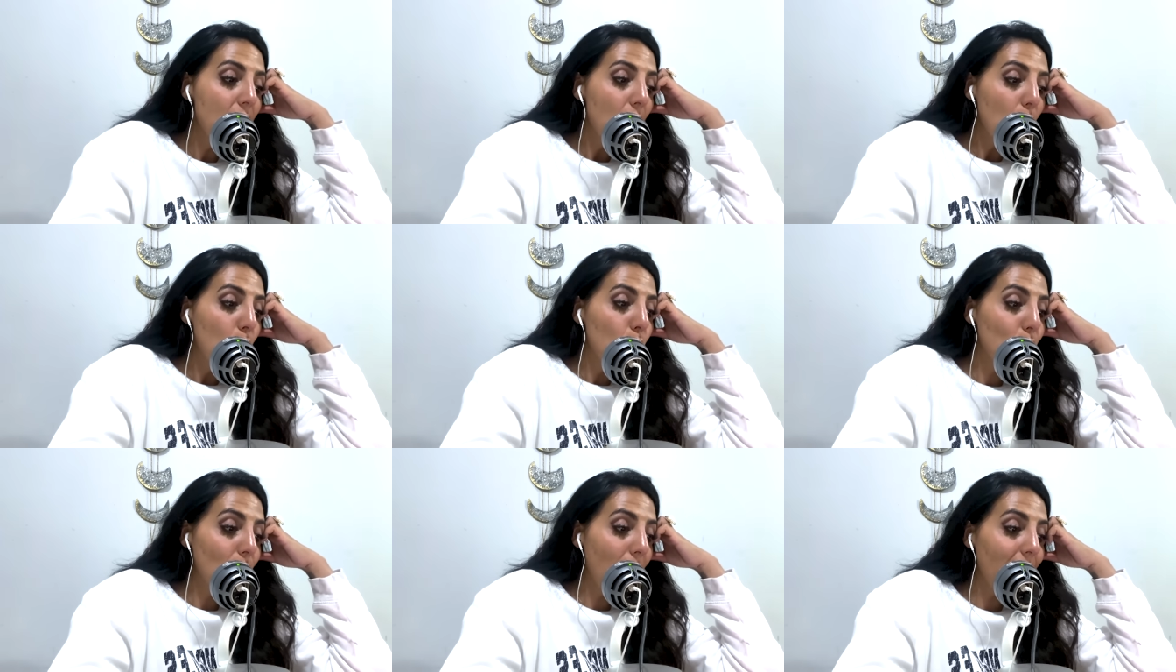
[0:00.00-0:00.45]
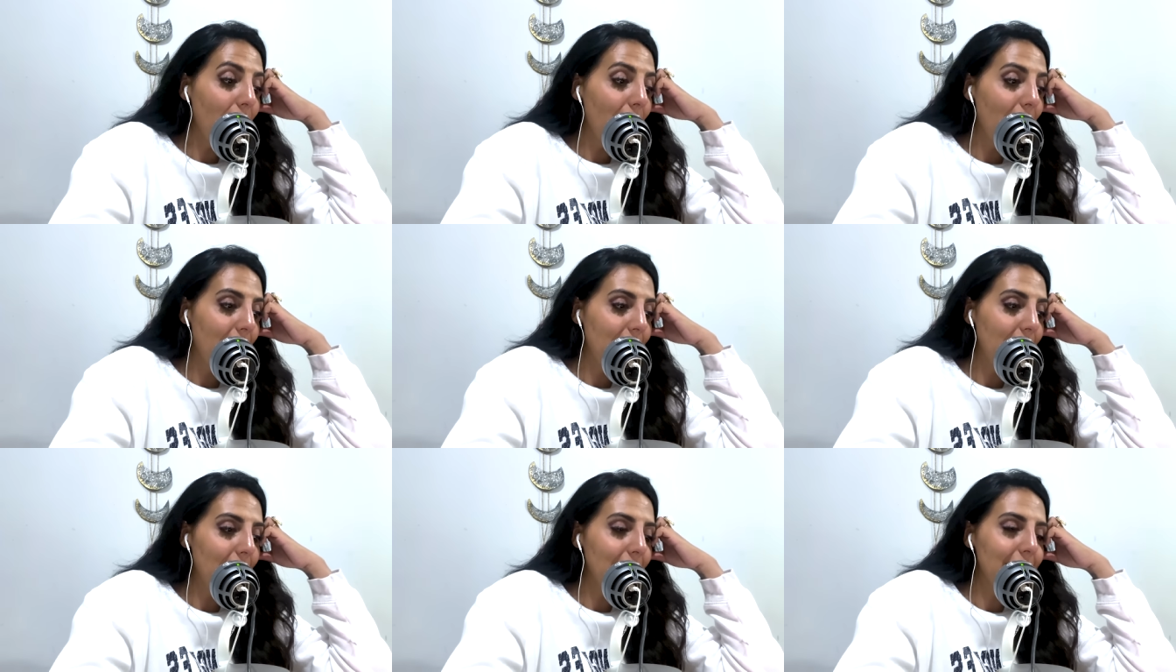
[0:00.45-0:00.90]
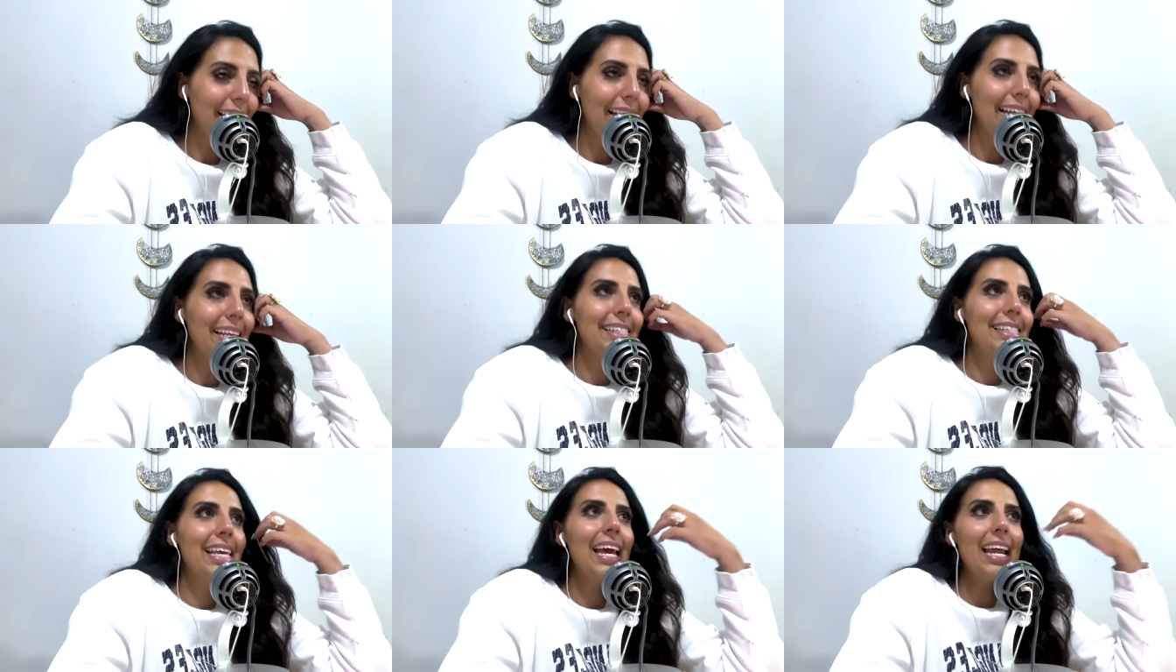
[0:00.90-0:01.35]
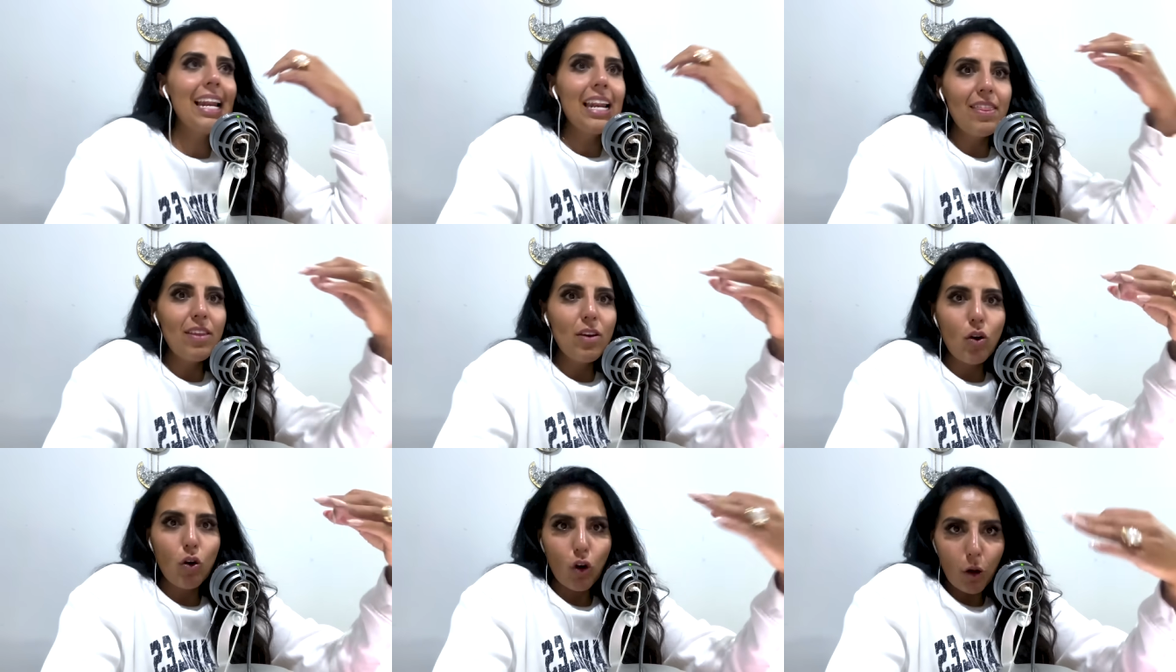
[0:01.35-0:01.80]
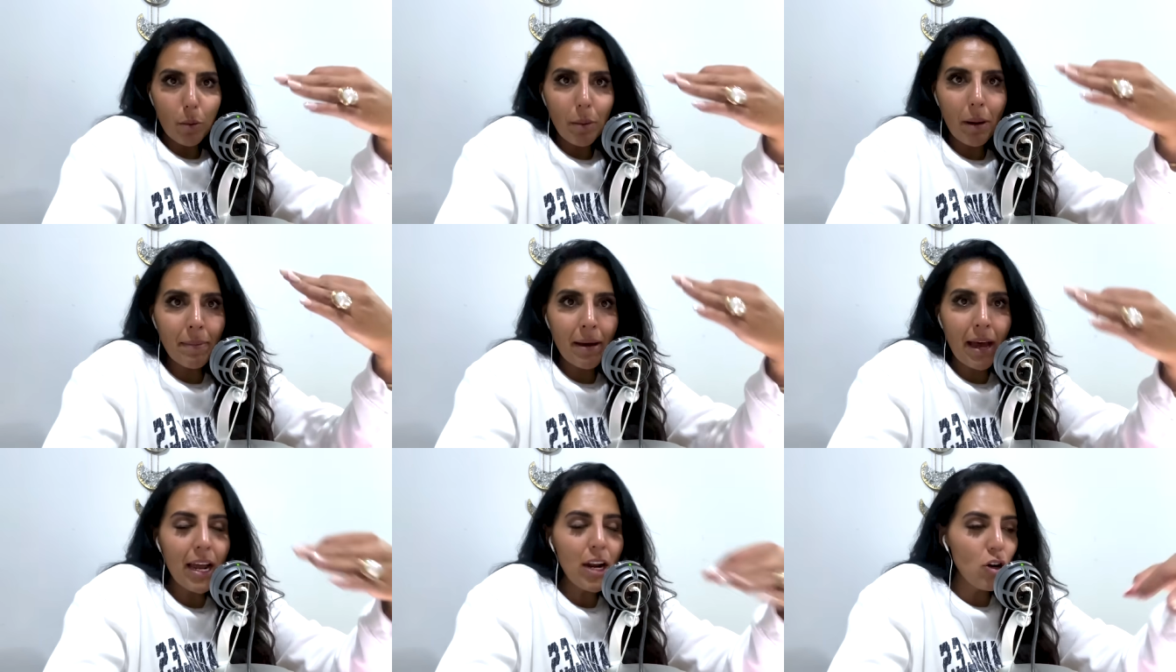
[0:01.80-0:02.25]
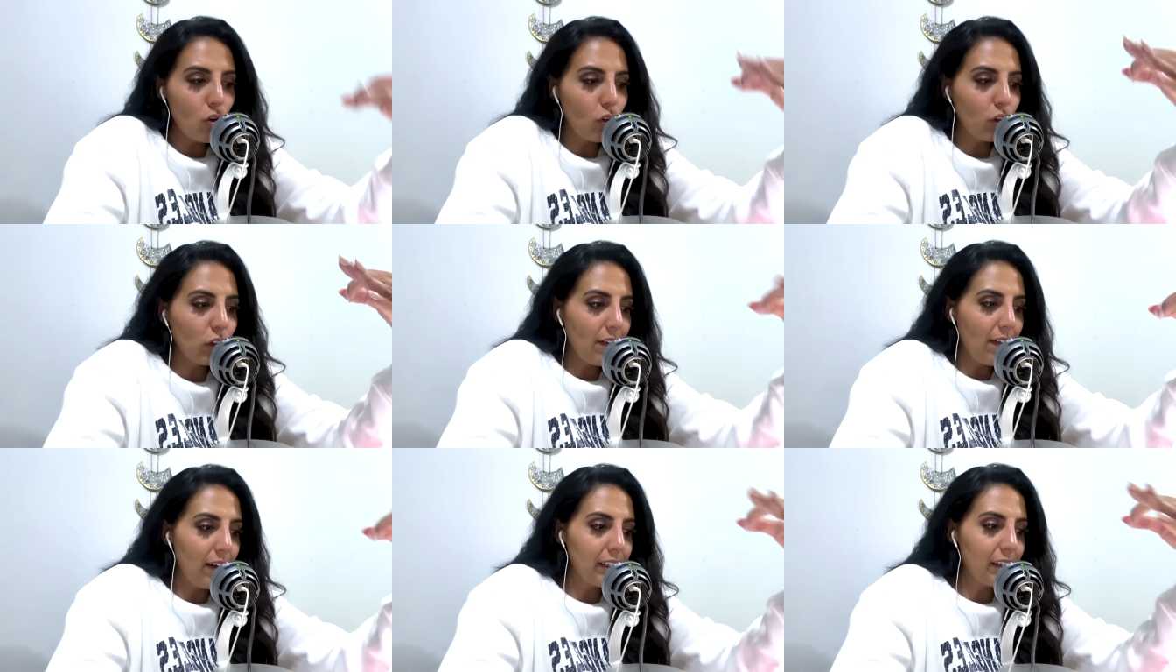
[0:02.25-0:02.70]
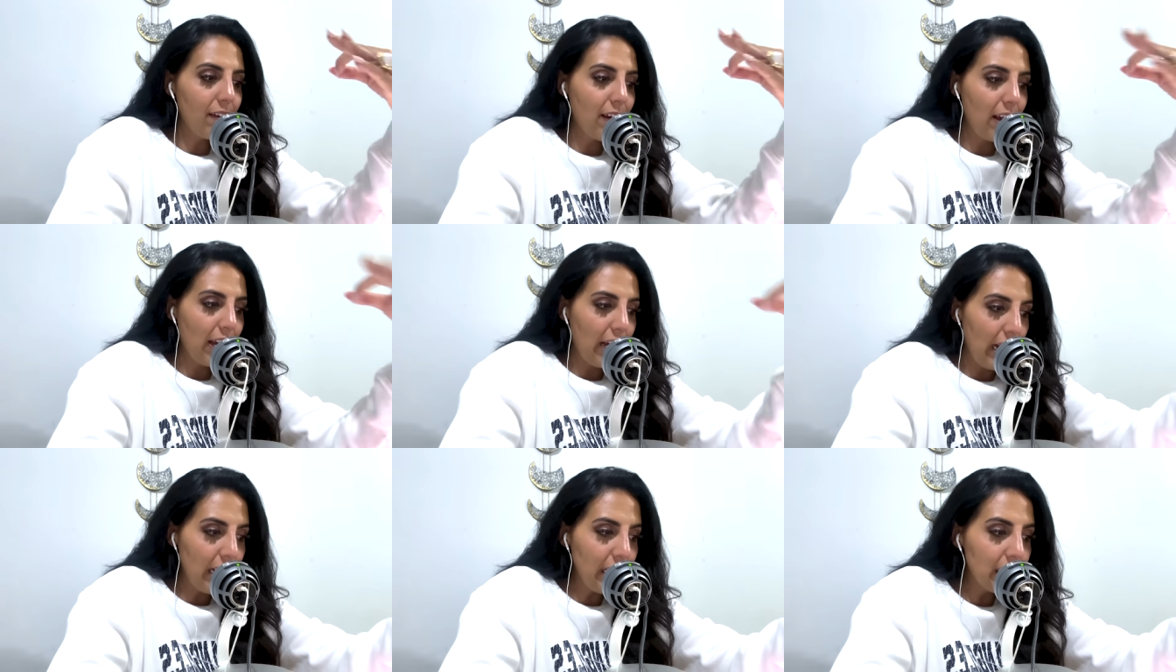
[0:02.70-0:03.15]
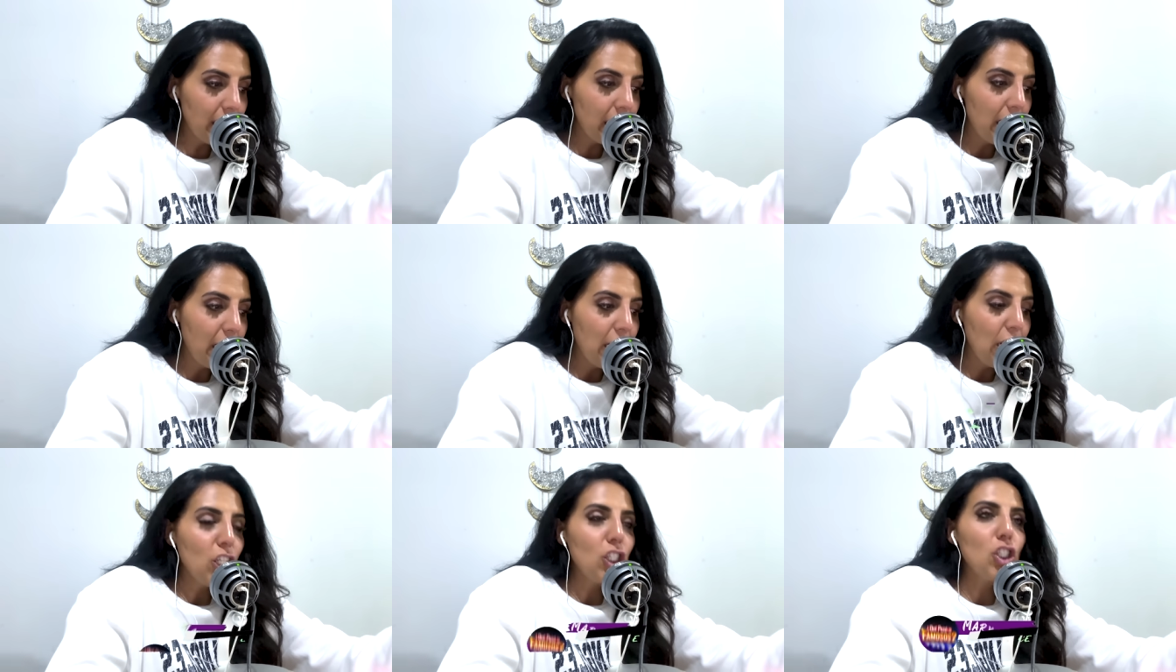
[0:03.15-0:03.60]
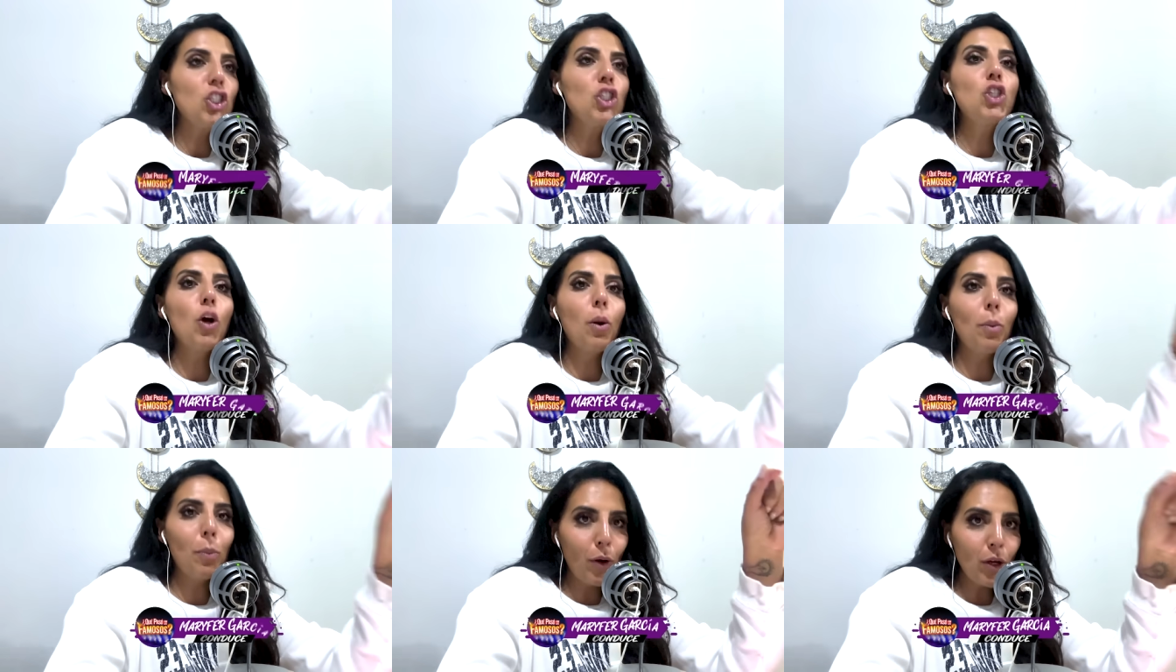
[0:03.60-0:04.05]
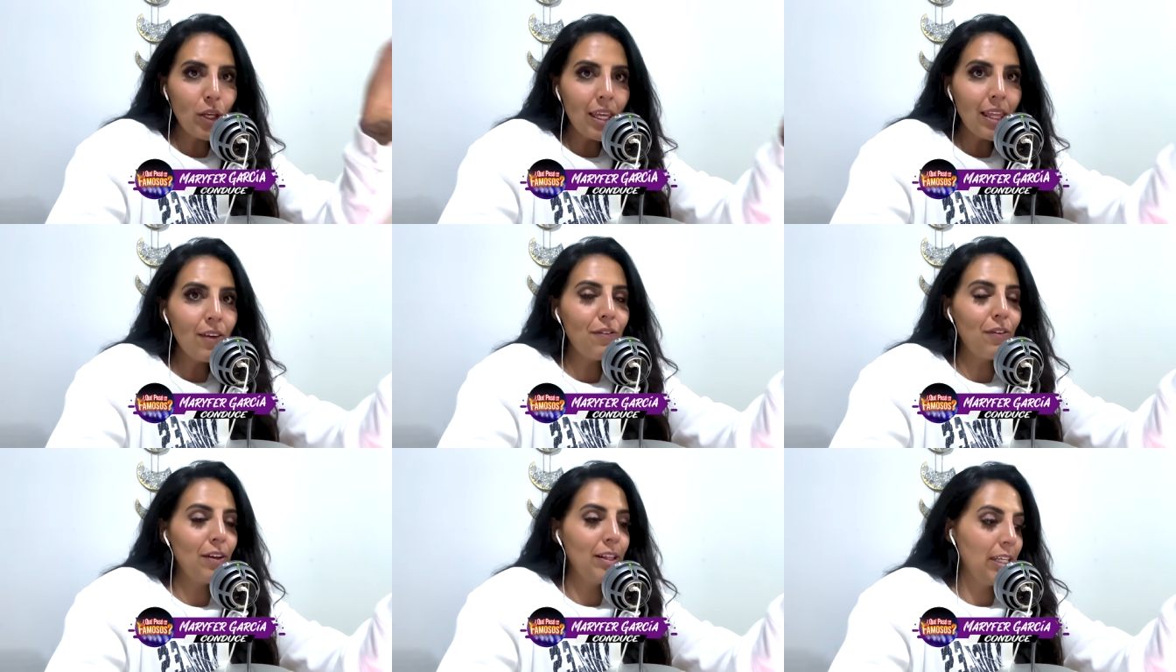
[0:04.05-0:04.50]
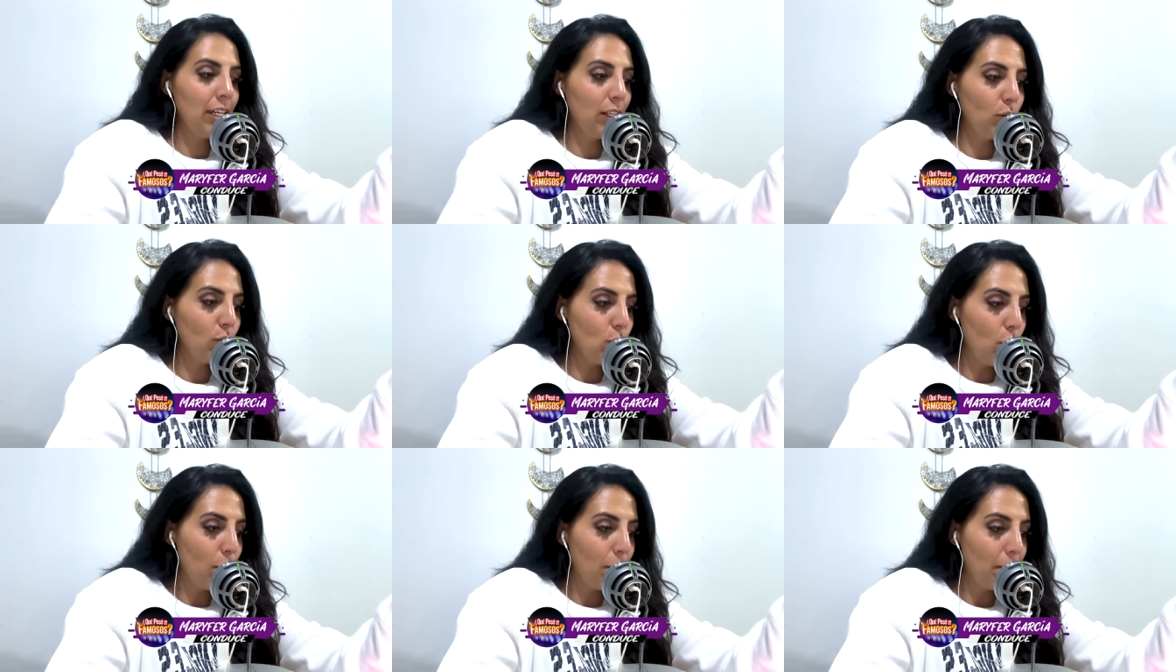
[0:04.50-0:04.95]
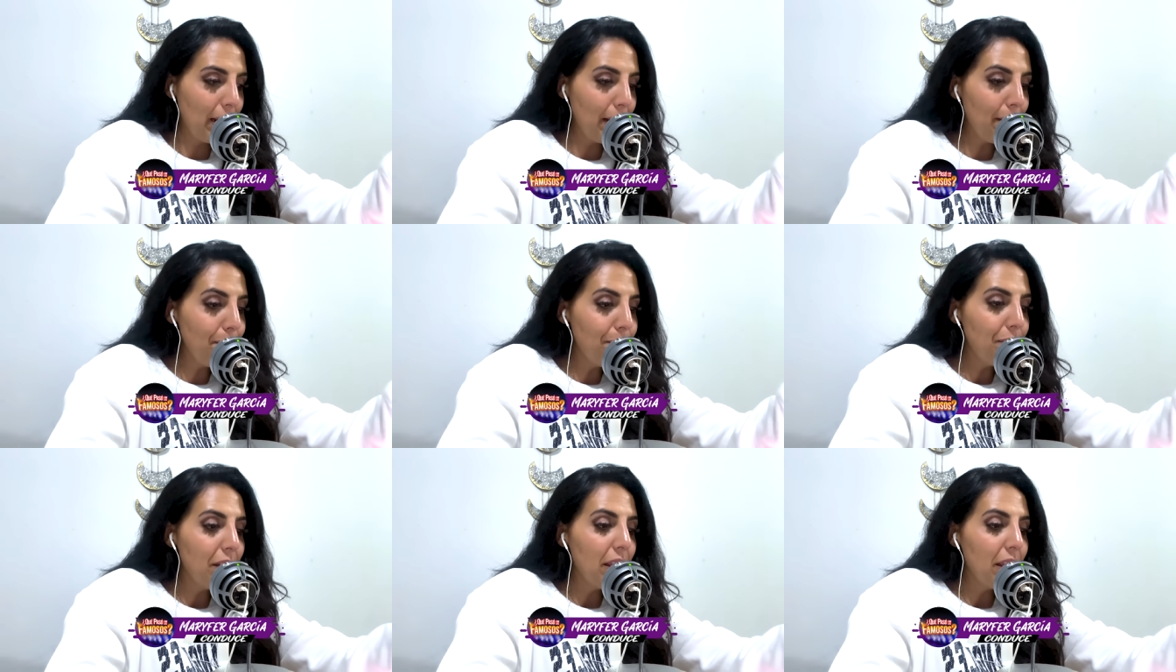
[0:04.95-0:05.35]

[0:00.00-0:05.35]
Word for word: Una de ellas es que le dijo, no, mamá, no te vas a dejar, yo voy a defender tu nombre.